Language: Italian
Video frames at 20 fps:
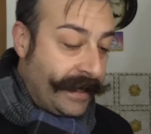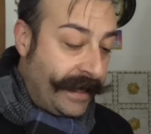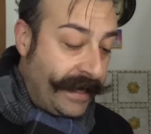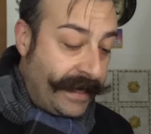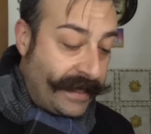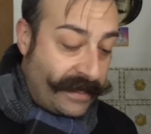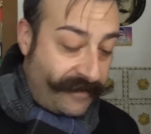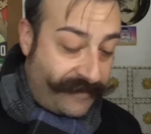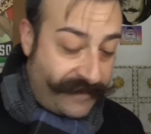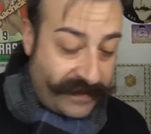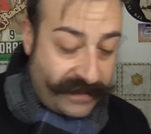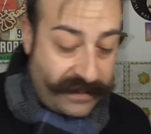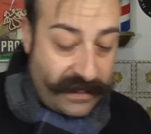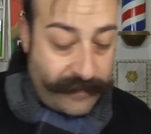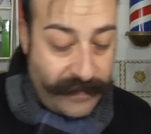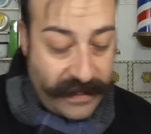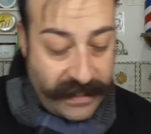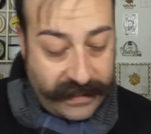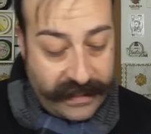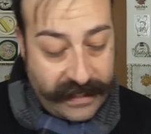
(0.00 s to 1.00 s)
Ed
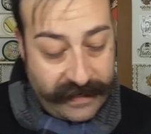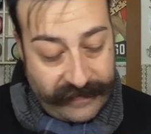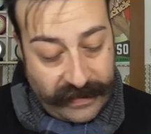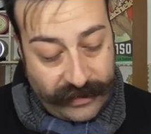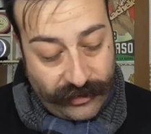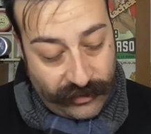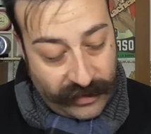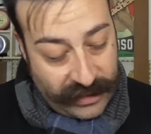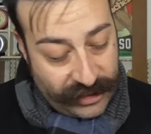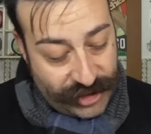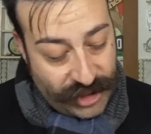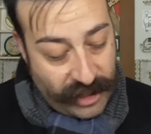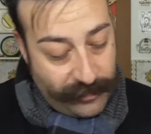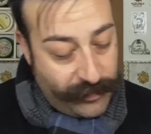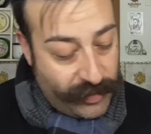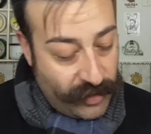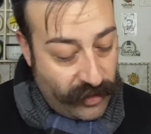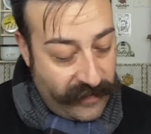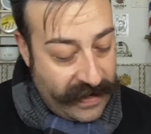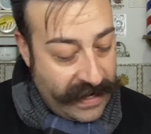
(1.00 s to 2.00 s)
effettivamente avendola già
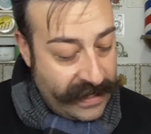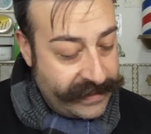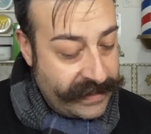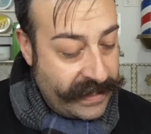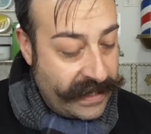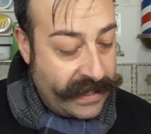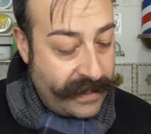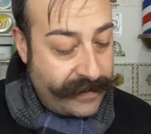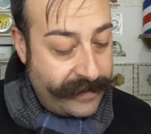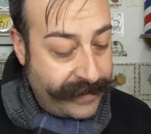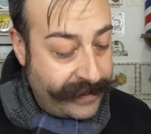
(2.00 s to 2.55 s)
provata...